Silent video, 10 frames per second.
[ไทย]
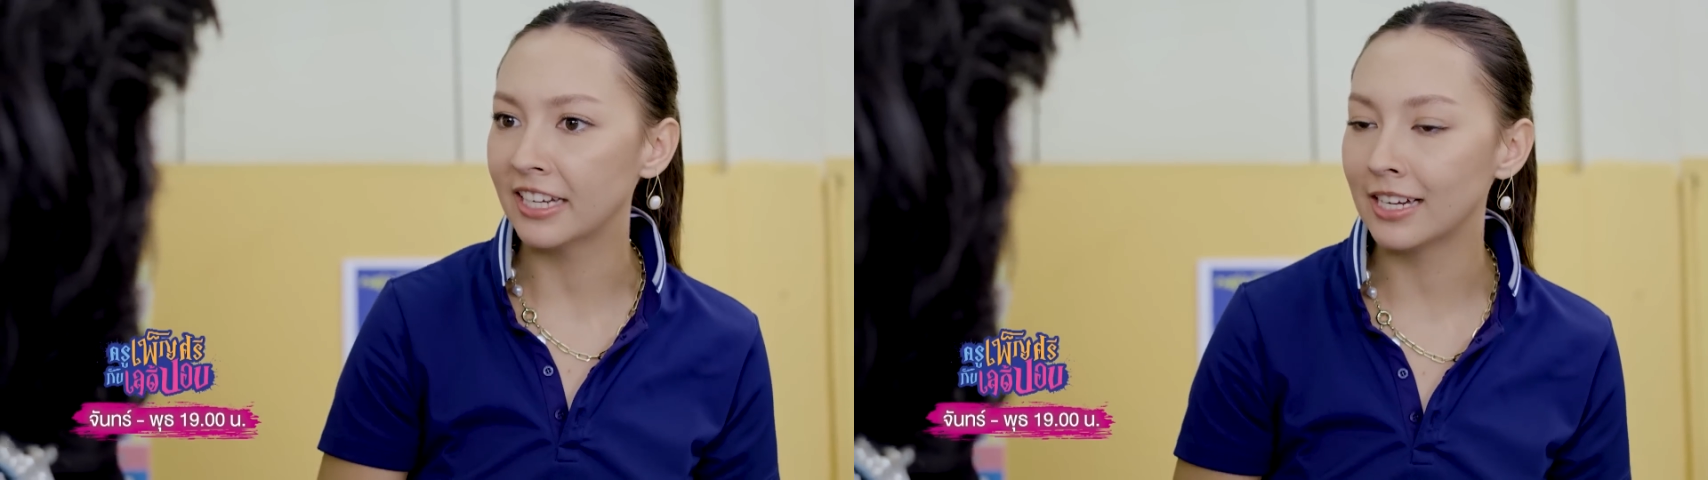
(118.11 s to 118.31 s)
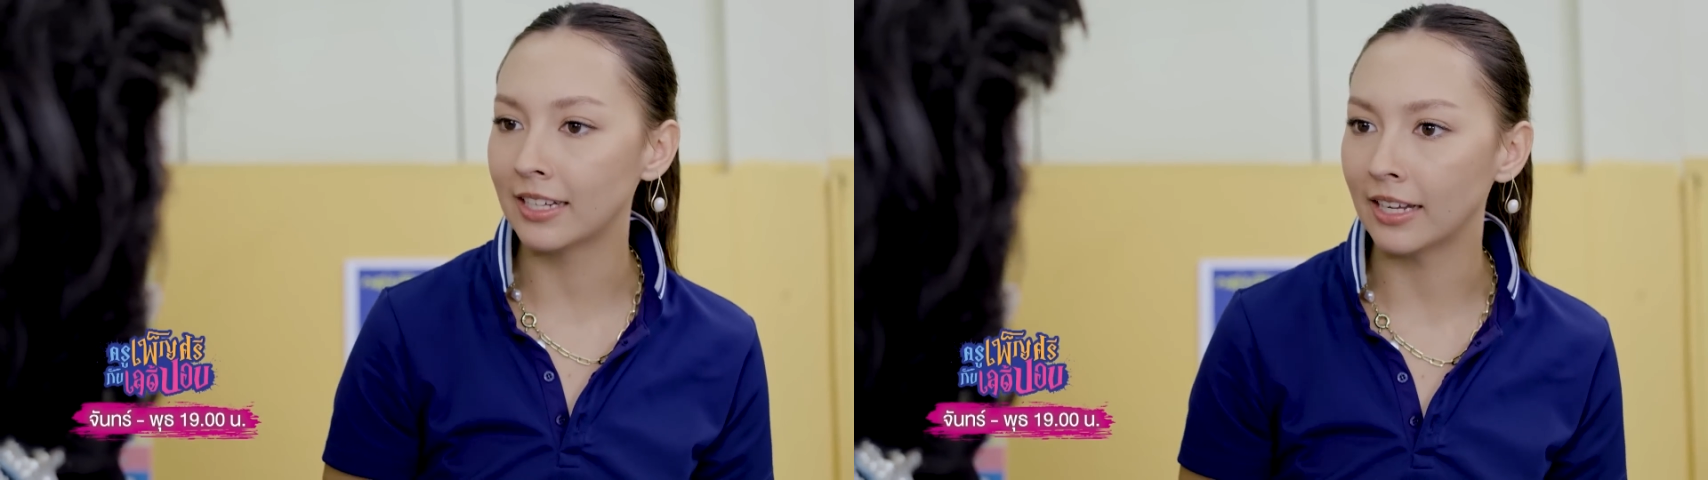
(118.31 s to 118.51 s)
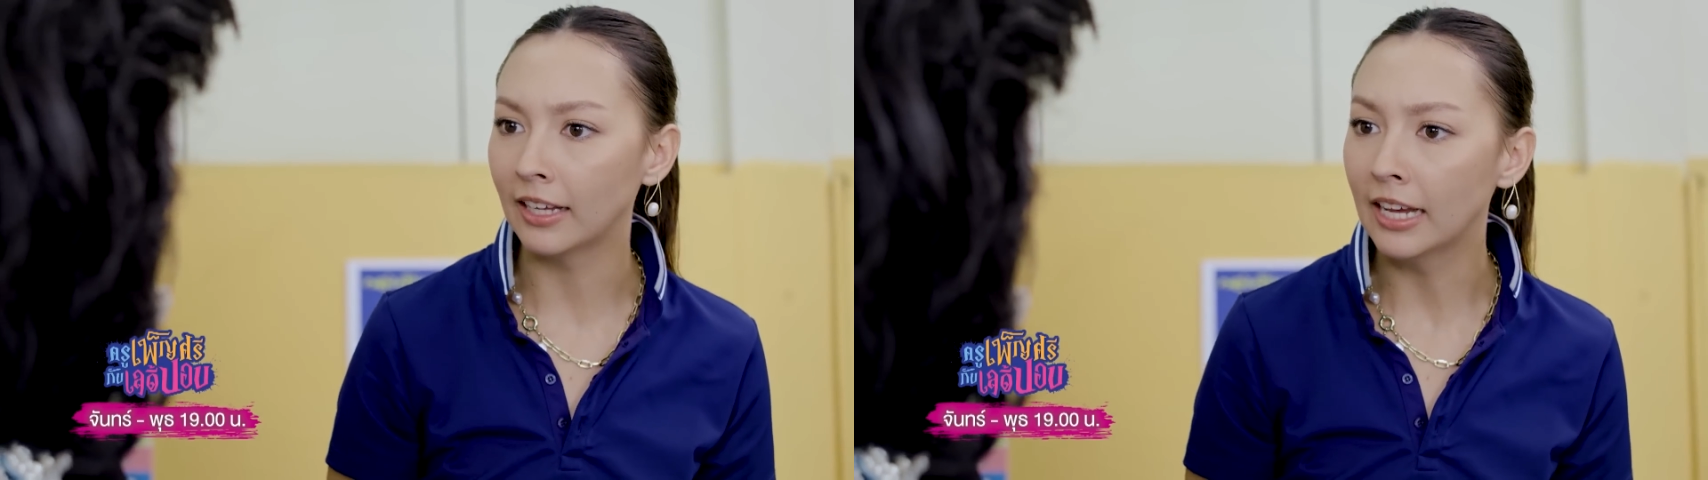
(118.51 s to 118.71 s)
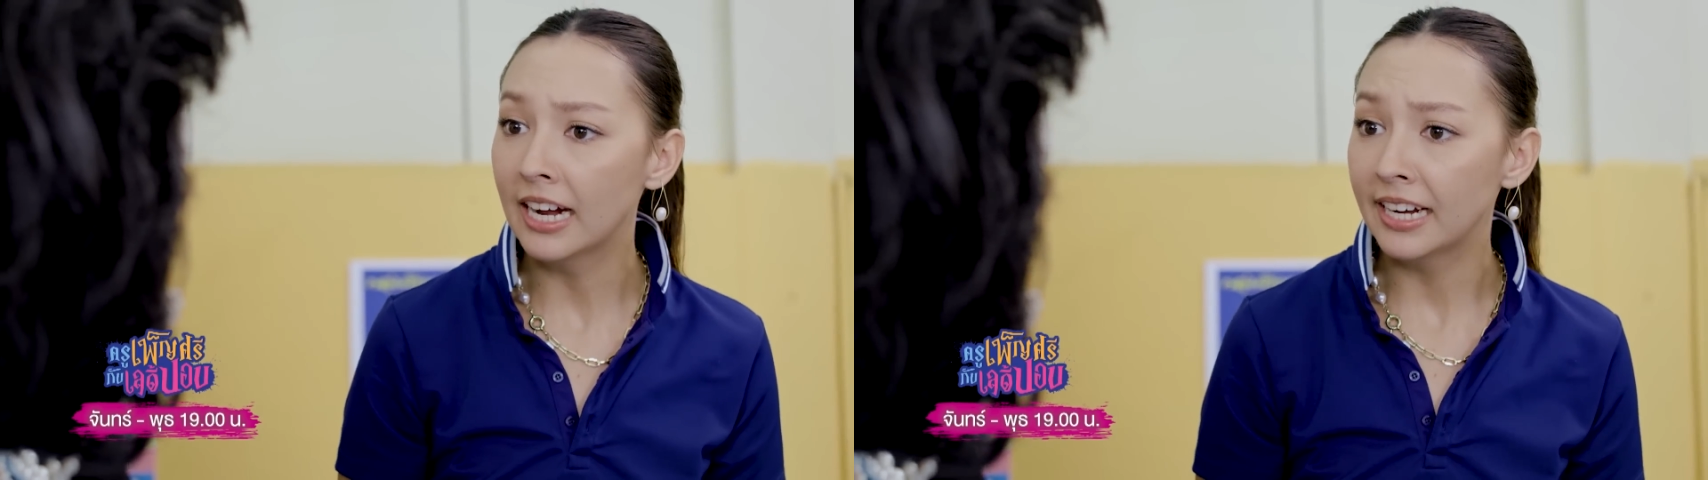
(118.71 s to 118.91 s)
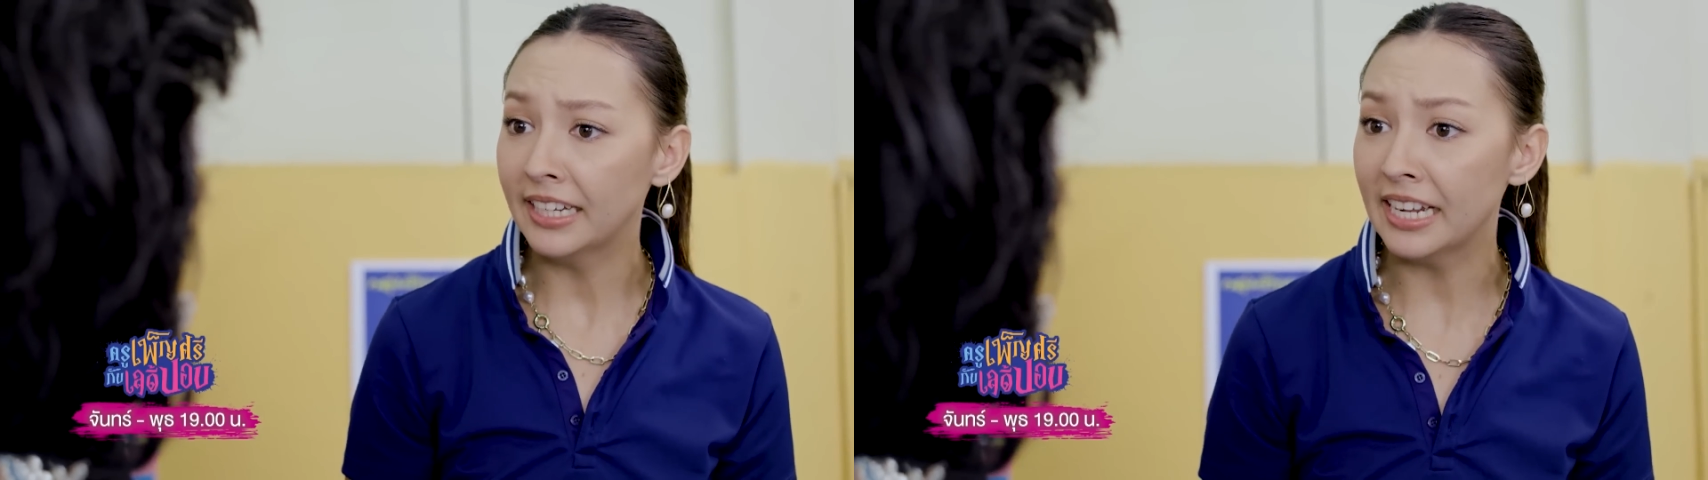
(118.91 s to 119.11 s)
หน้าไหน
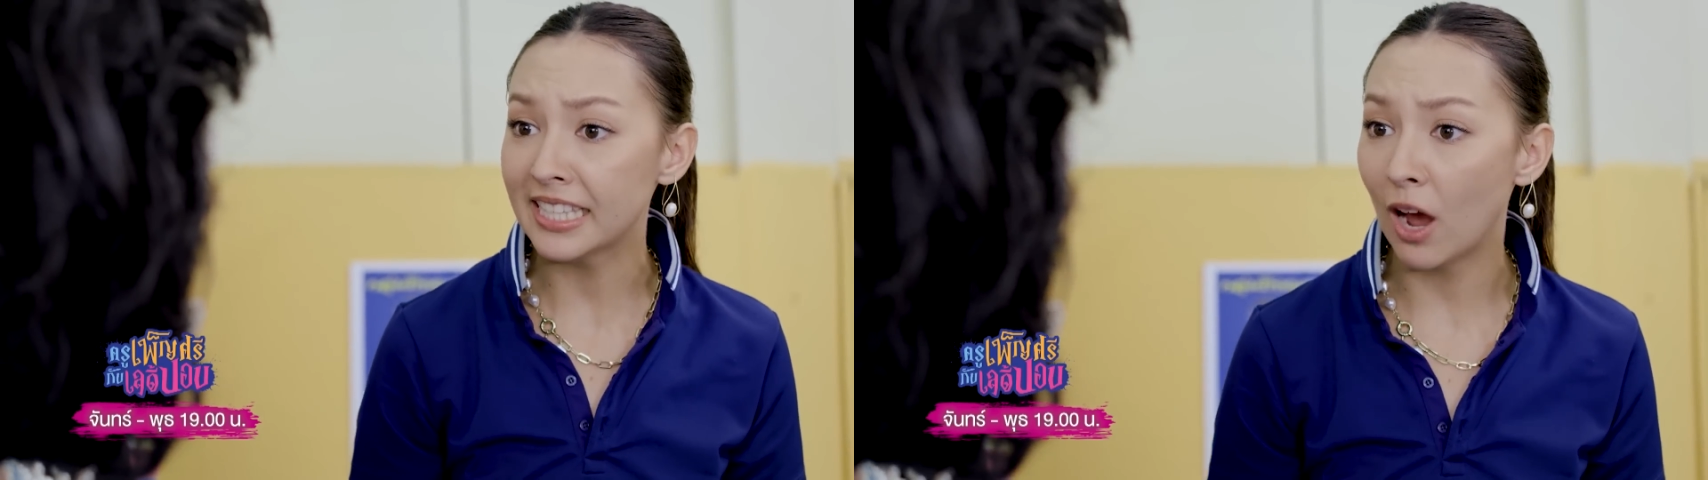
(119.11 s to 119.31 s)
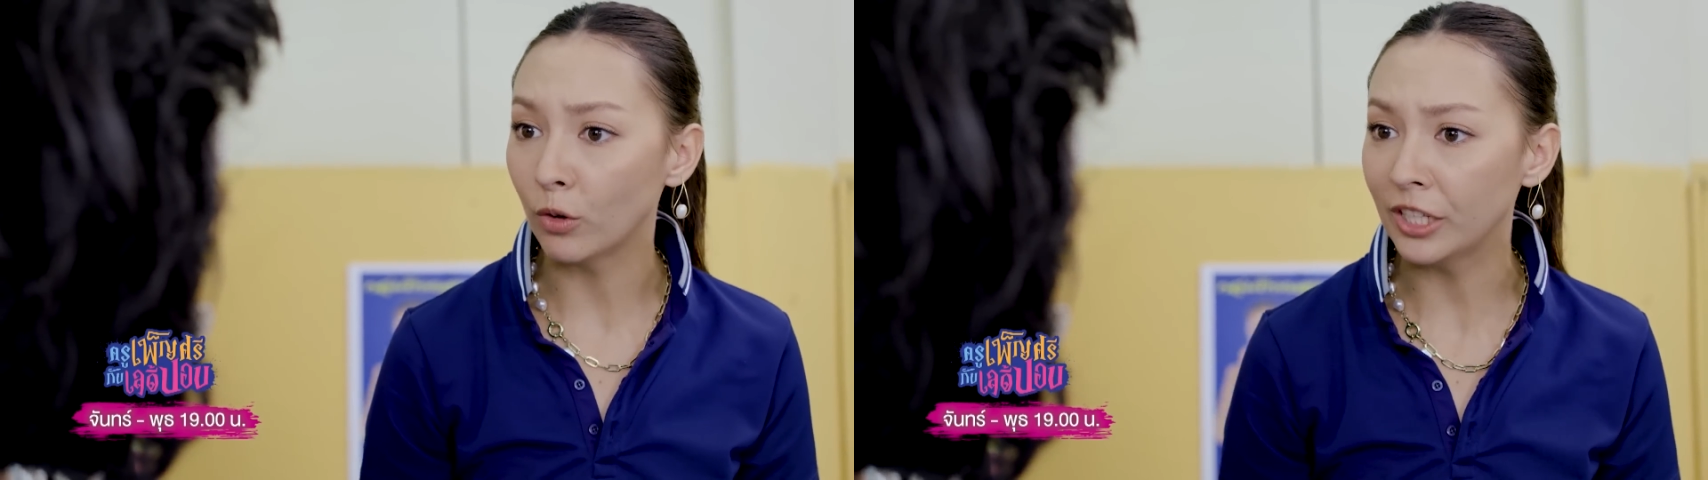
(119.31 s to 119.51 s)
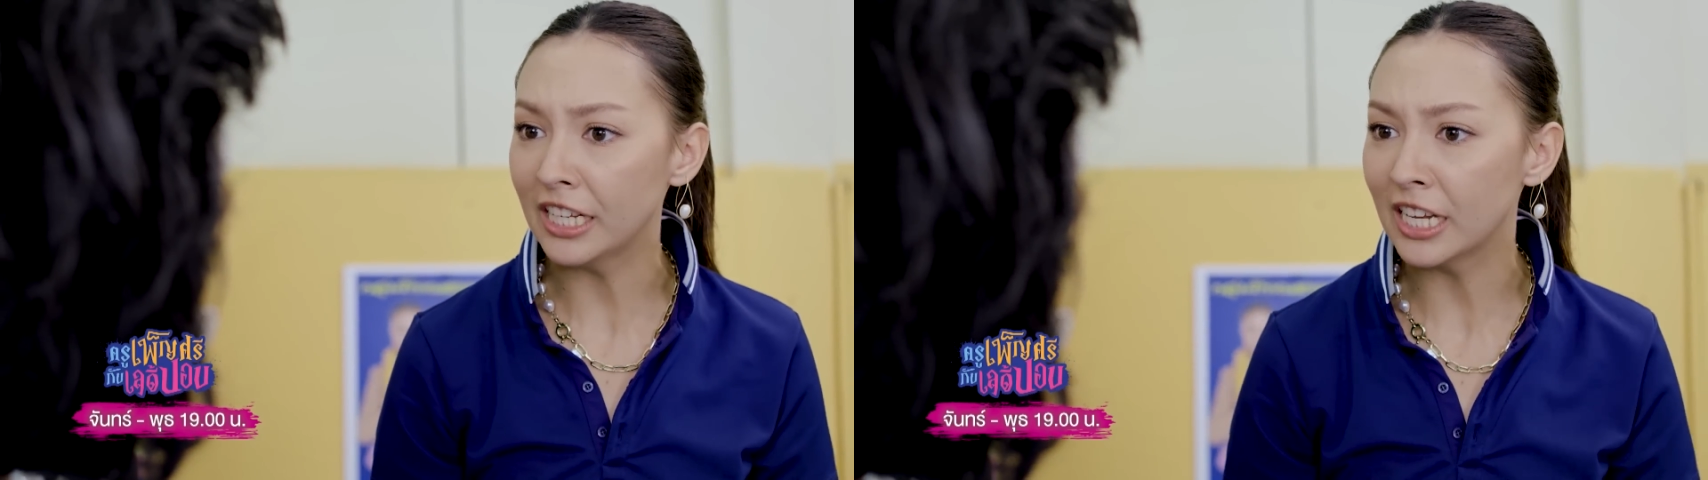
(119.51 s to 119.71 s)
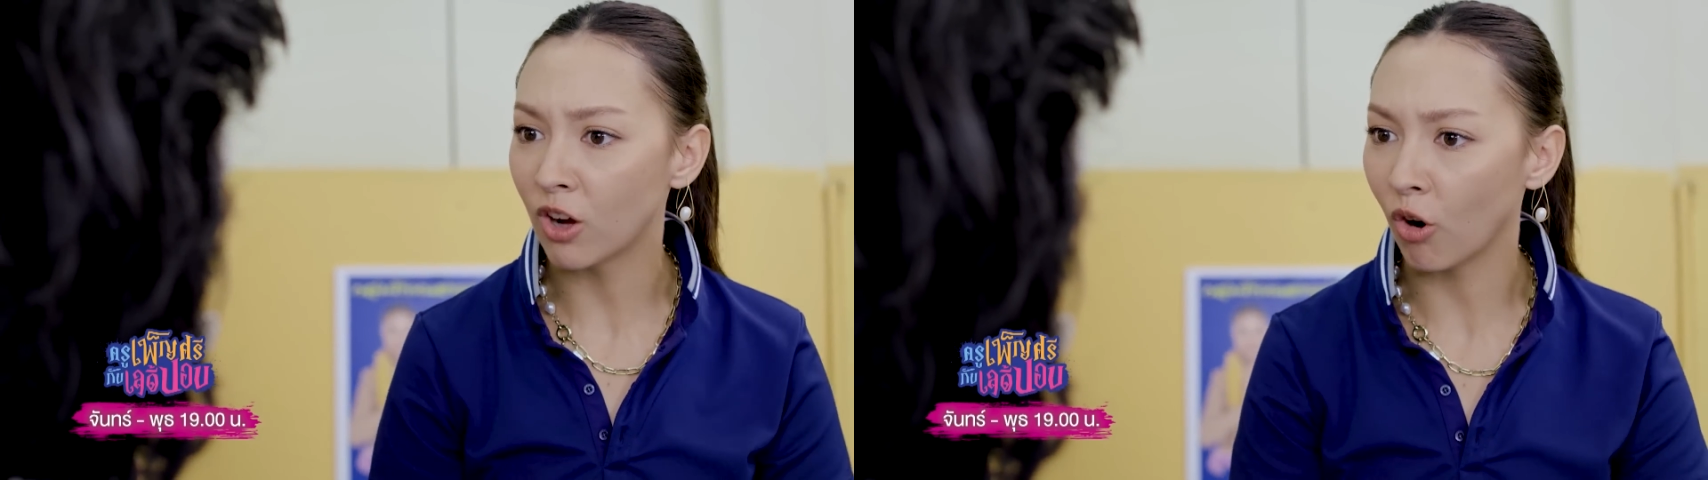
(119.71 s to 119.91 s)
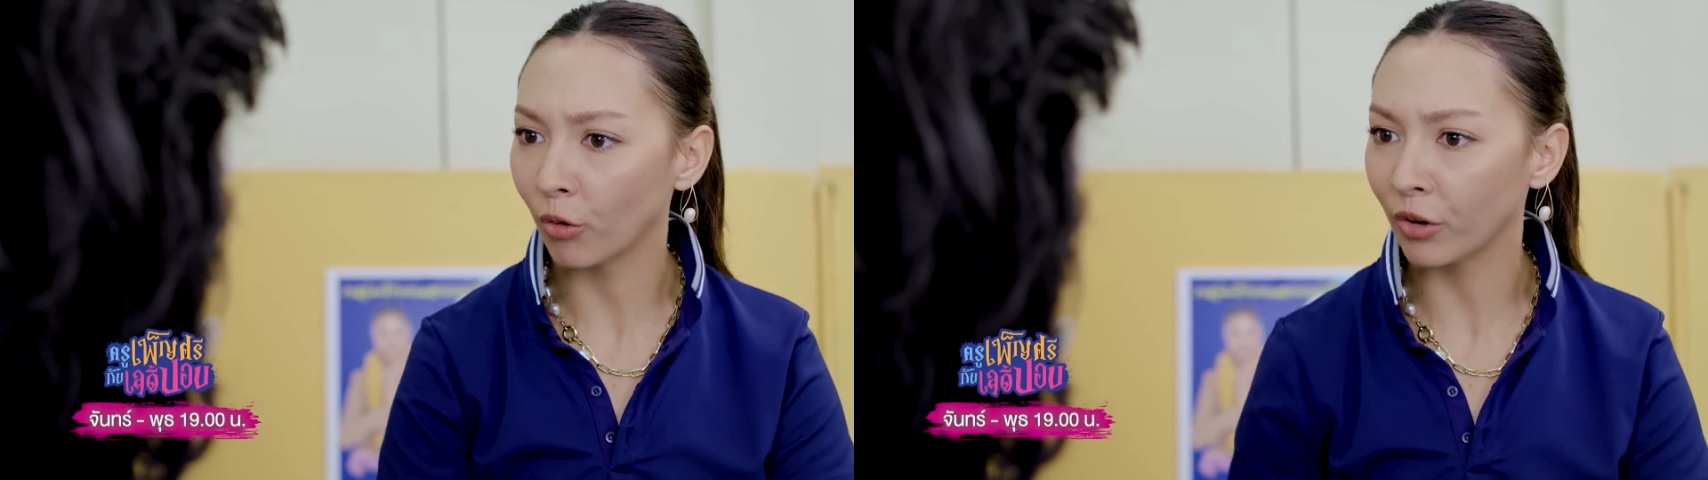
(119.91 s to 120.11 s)
ที่จะเอาที่ดินของ